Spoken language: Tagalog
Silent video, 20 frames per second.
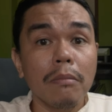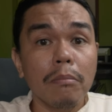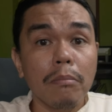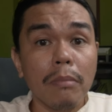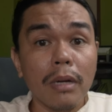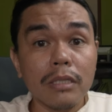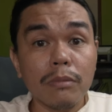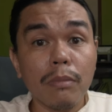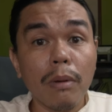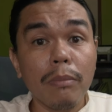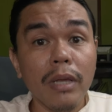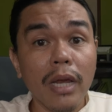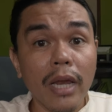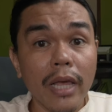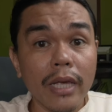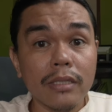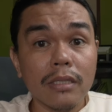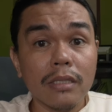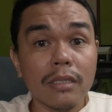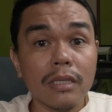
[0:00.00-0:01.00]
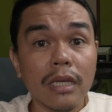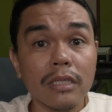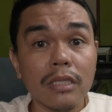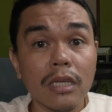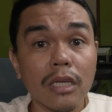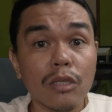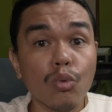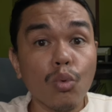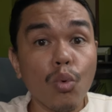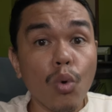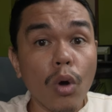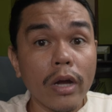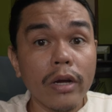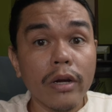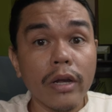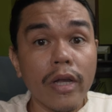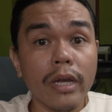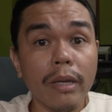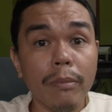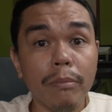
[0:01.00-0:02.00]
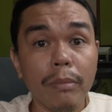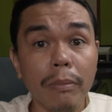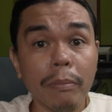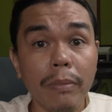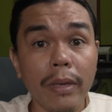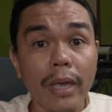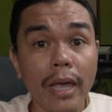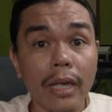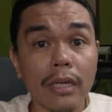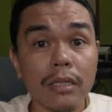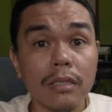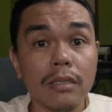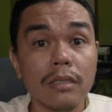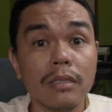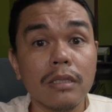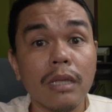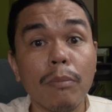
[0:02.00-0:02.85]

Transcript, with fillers: mas mabilis kasi 200 Mbps.